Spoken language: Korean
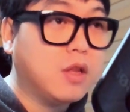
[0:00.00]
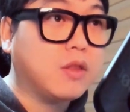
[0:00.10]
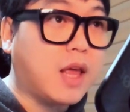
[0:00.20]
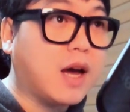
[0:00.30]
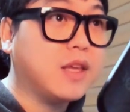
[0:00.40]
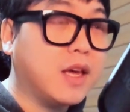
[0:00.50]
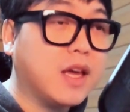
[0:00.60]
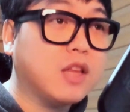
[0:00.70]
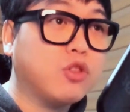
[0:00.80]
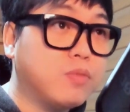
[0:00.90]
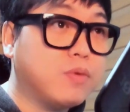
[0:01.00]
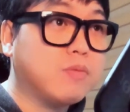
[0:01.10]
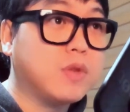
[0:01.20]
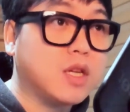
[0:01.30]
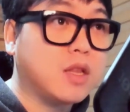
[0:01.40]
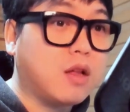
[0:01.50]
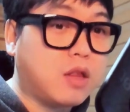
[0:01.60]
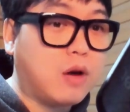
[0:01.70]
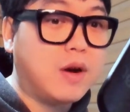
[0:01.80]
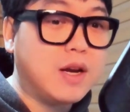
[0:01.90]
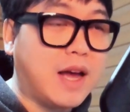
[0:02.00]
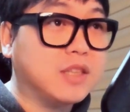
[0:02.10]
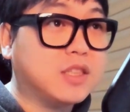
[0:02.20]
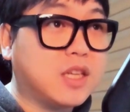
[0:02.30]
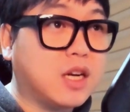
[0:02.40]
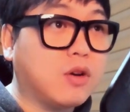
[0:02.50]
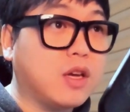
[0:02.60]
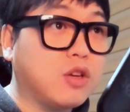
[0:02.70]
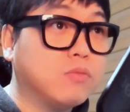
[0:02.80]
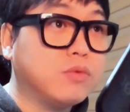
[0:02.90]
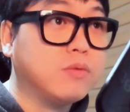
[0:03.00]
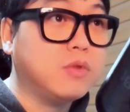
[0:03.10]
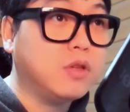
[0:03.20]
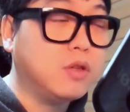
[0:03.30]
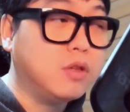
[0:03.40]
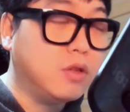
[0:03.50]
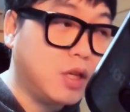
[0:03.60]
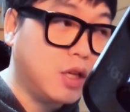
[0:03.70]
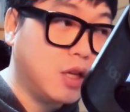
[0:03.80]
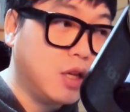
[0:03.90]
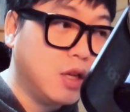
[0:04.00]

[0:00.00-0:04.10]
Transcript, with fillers: 내가 얘기했던 부분들 있잖아 생활 양식이라던가 이런 부분들이